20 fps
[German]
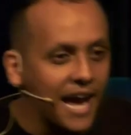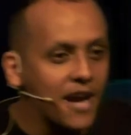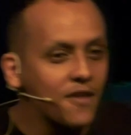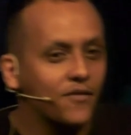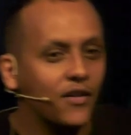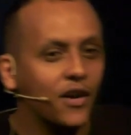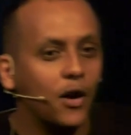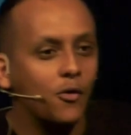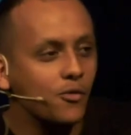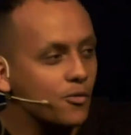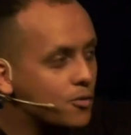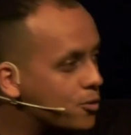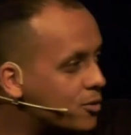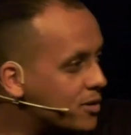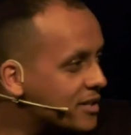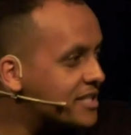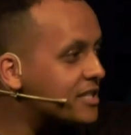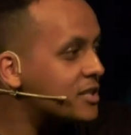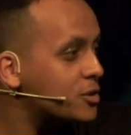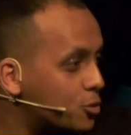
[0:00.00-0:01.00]
einfach auf
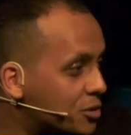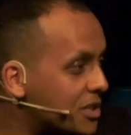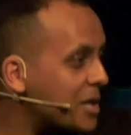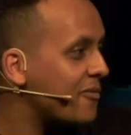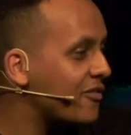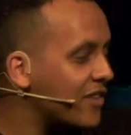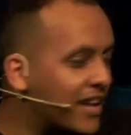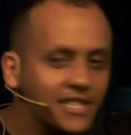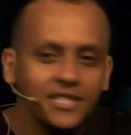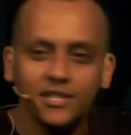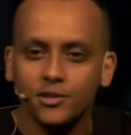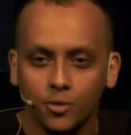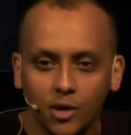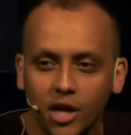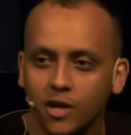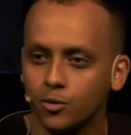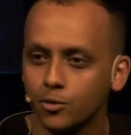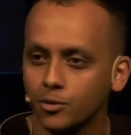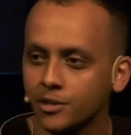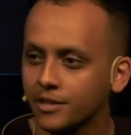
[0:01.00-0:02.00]
Google, das tut der Pflanze sogar
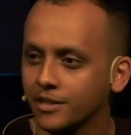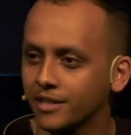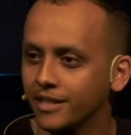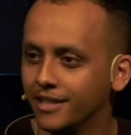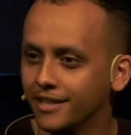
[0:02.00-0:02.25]
gut.